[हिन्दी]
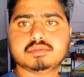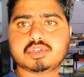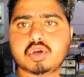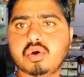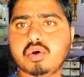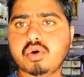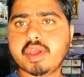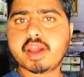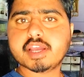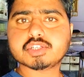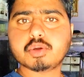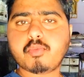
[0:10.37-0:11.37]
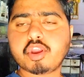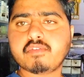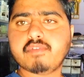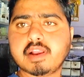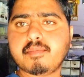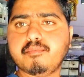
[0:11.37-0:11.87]
सो हे गुड मॉर्निंग
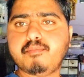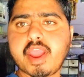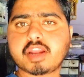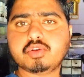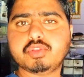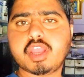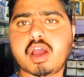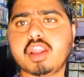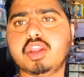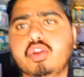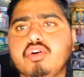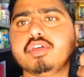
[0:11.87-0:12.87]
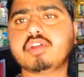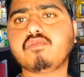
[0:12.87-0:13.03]
वेलकम बैक टू दी अनदर